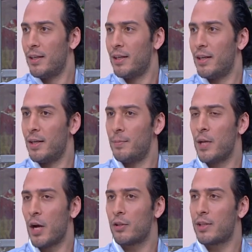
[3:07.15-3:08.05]
آه
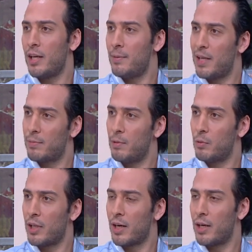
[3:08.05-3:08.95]
بياخذ تعليمات من
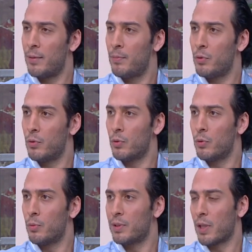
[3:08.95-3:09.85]
المدرب
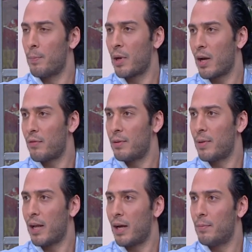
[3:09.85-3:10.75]
وبطبقها في
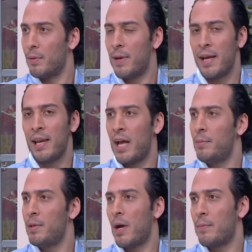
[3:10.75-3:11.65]
الملعب باقي
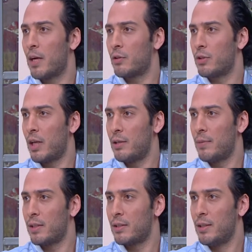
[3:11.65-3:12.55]
اللاعبين ما بياخذوا
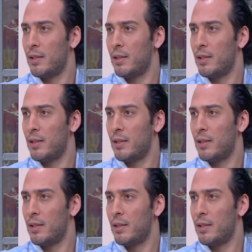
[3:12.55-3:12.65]
التعليمات